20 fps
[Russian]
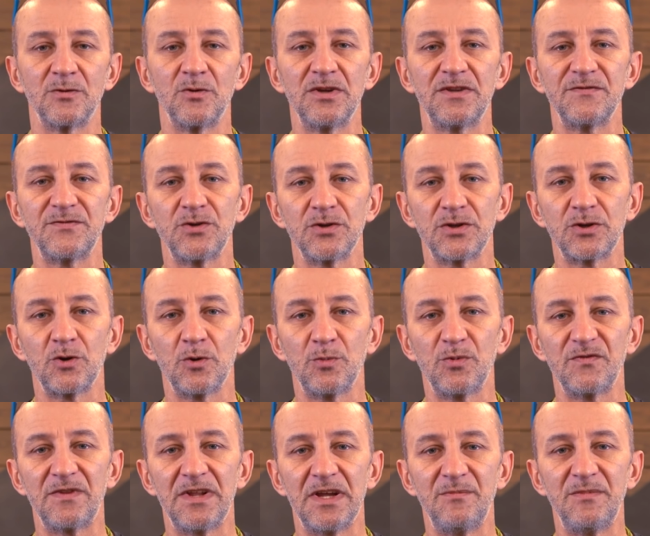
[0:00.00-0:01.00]
Но это все-таки
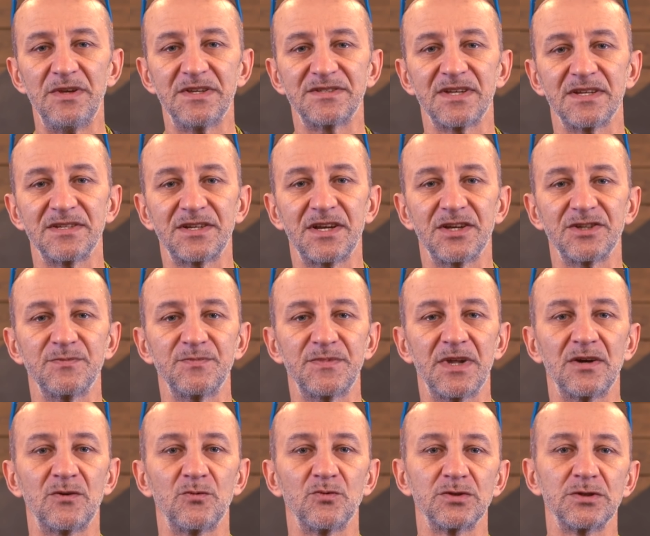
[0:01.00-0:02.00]
обувь для мест со, скажем
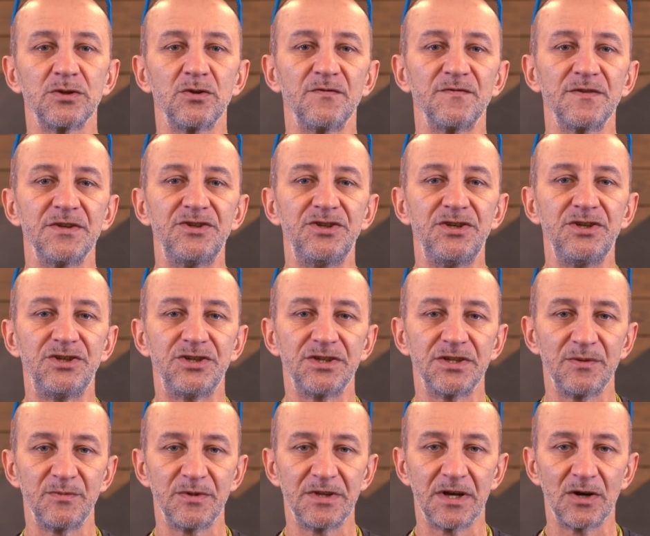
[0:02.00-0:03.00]
так, условно
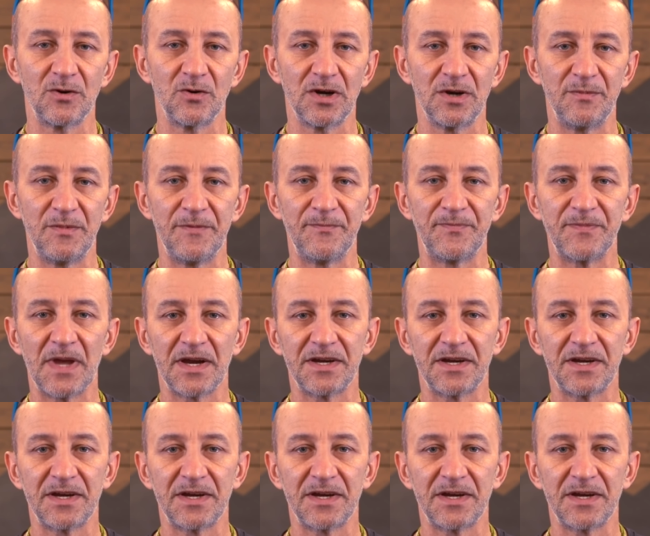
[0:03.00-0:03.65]
чищенными дорогами.